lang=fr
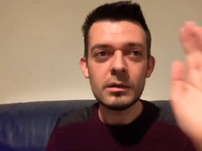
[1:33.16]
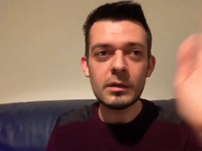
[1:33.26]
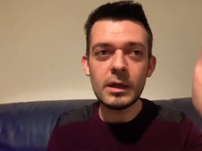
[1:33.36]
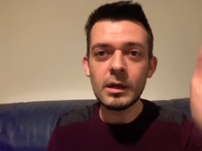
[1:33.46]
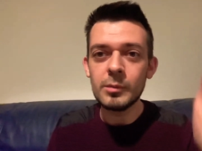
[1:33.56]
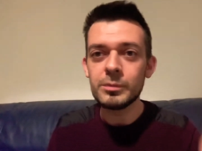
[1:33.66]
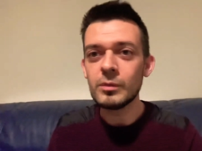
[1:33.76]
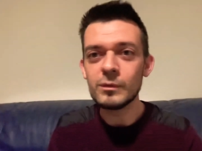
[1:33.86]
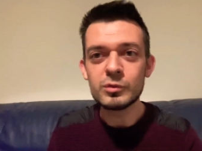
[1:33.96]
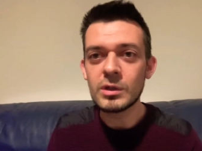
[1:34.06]
et hop,
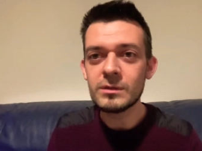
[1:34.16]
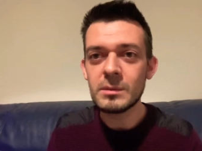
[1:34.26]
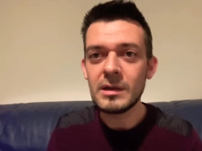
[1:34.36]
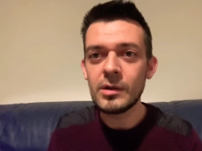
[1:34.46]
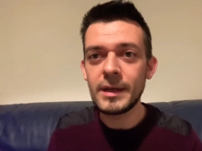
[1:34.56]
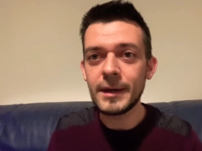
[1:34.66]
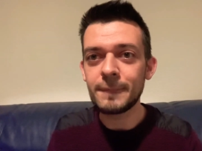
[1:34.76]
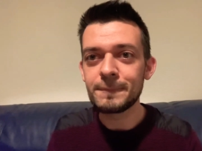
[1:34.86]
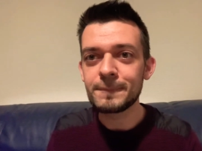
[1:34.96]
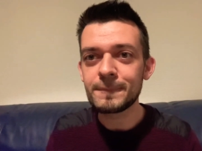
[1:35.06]
vous devenez millionnaire.
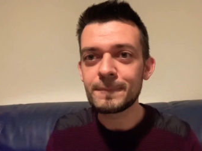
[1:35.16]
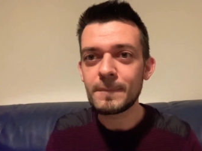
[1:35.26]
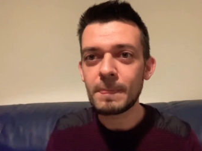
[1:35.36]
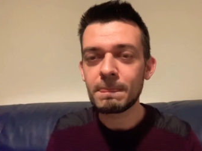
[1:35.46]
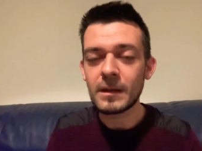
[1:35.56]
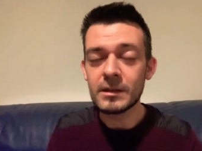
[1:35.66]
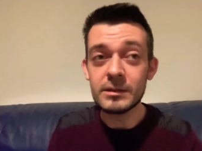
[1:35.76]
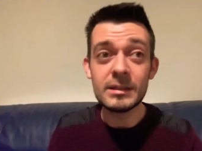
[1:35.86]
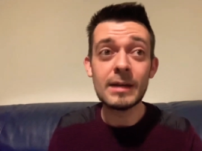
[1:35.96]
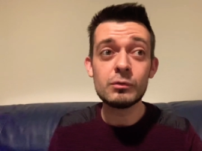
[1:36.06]

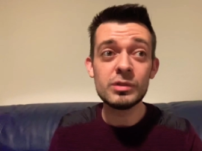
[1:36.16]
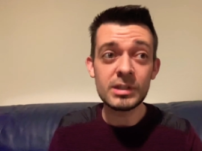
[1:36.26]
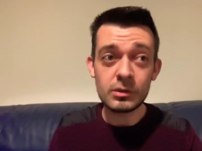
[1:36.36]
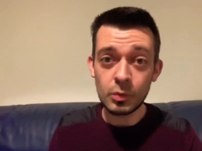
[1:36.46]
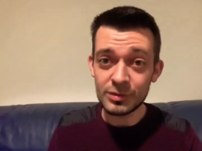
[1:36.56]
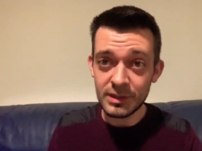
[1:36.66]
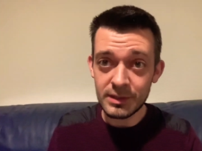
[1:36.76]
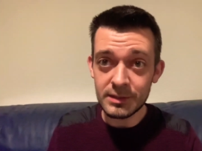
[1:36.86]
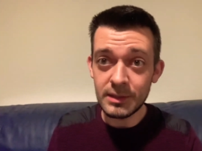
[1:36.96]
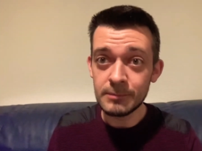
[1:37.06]
Il y a un vieux dicton aussi
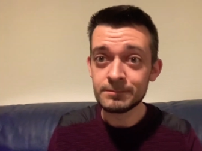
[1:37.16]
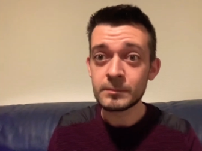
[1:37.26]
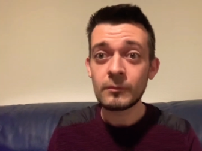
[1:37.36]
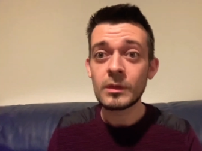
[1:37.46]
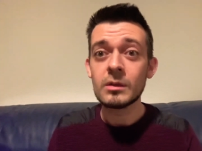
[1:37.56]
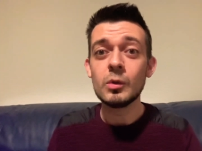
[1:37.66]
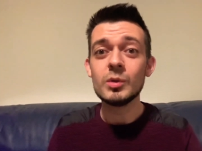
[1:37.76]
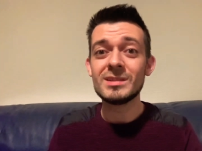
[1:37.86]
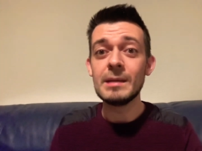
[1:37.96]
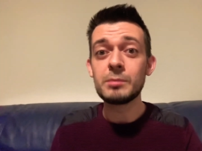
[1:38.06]
qui dit
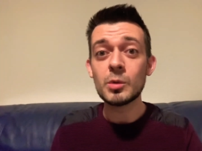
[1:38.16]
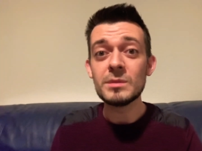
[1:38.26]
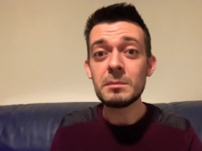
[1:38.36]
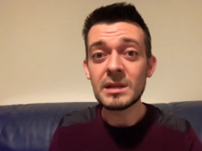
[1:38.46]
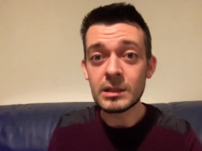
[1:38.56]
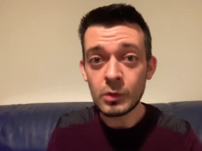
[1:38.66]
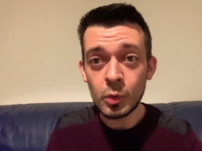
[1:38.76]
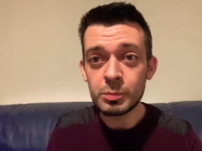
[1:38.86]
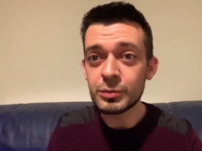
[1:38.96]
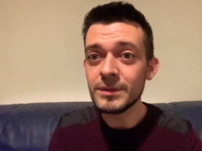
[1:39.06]
c'est le premier million
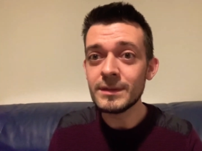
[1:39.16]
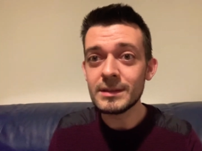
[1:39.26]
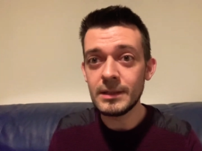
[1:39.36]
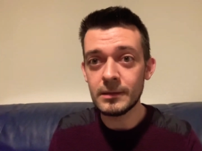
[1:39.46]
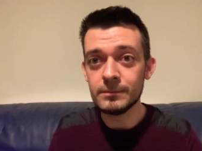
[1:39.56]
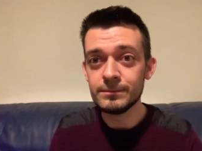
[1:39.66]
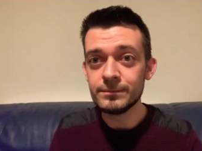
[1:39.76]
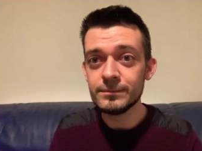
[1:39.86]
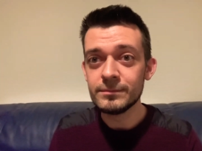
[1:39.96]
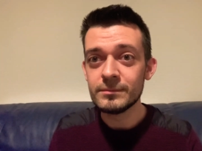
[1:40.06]
le plus difficile.
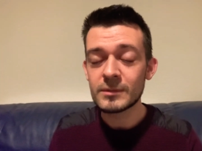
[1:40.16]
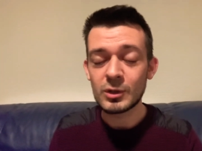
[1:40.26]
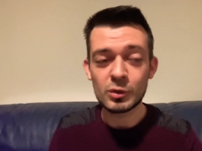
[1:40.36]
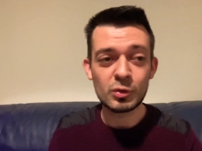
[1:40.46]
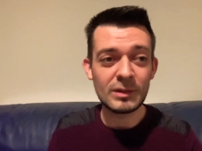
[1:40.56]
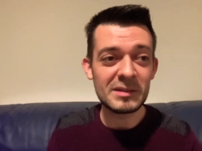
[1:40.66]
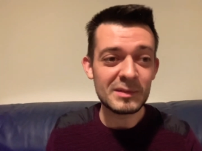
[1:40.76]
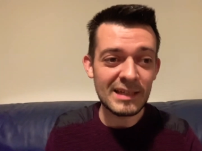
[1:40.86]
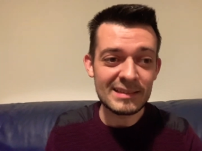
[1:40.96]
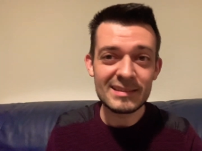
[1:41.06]
Quand on a une
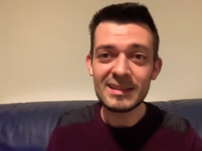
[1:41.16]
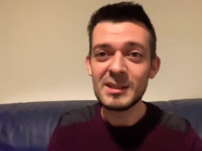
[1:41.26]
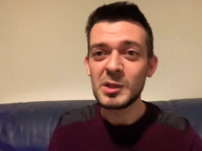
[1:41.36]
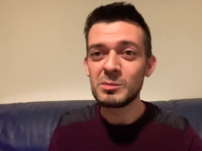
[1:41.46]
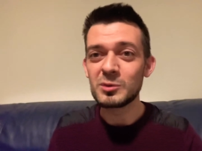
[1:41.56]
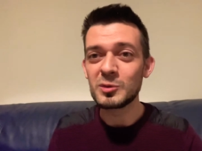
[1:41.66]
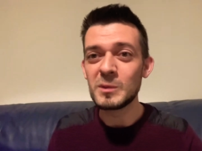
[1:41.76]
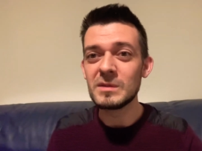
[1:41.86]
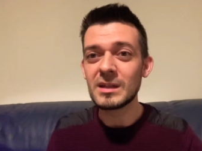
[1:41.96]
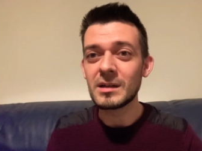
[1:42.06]
quête pour
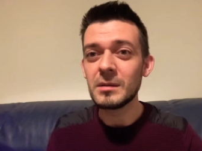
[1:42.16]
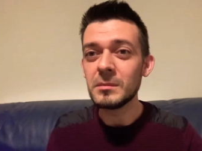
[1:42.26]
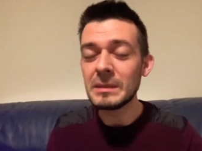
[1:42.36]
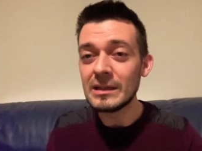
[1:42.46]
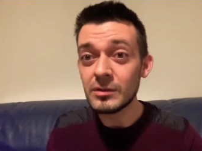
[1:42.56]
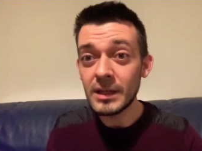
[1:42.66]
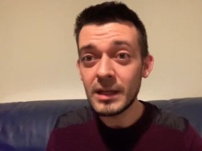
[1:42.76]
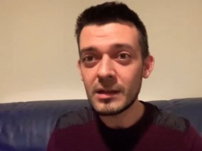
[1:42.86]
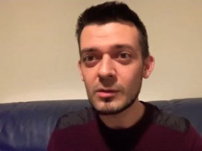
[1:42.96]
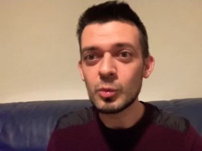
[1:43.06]
devenir
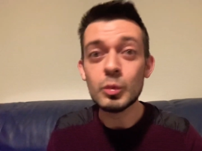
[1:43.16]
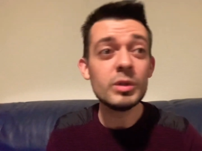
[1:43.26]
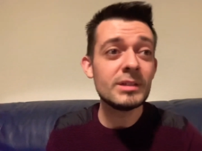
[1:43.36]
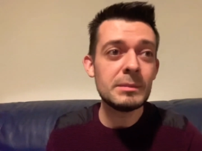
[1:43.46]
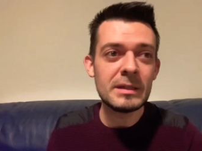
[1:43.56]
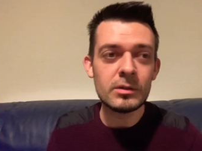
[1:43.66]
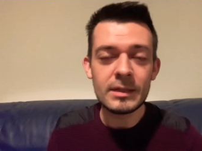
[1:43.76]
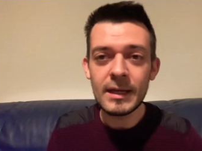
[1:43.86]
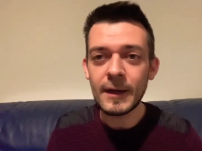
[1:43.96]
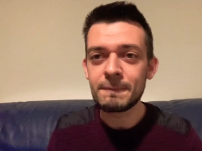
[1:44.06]
millionnaire ou
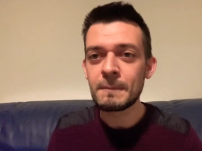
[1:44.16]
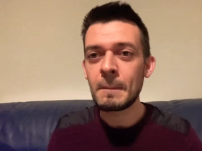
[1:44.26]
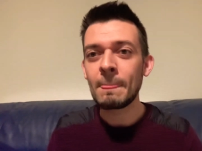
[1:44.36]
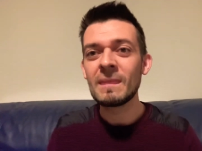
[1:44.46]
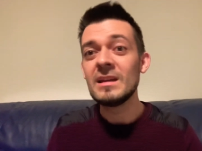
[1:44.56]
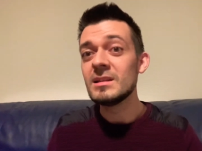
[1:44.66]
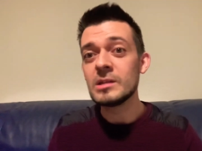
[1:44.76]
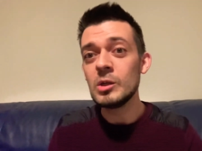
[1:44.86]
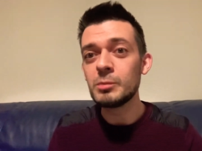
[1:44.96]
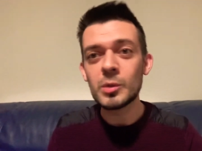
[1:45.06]
multimillionnaire, c'est
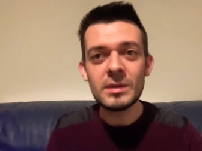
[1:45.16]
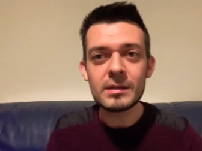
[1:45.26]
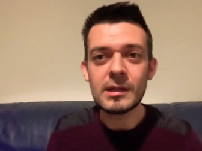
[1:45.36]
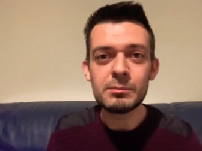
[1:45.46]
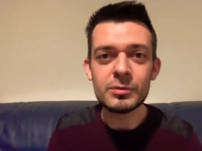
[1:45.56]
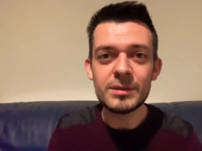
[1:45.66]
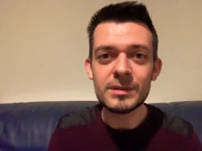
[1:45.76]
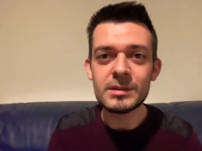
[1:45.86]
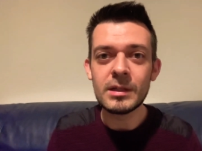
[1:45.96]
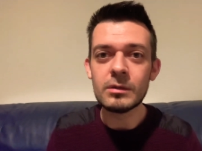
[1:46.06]
le premier qui est le plus
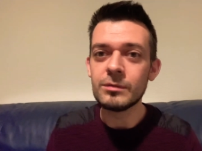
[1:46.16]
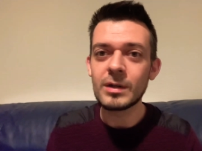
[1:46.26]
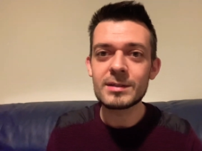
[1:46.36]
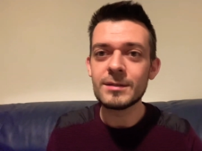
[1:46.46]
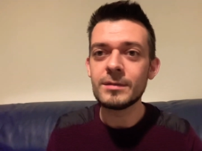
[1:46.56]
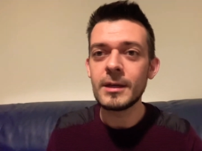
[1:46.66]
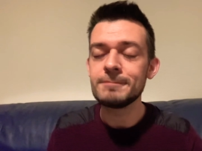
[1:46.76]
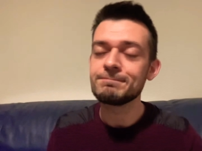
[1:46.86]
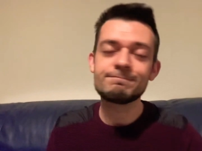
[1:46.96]
difficile. Une fois que c'est fait,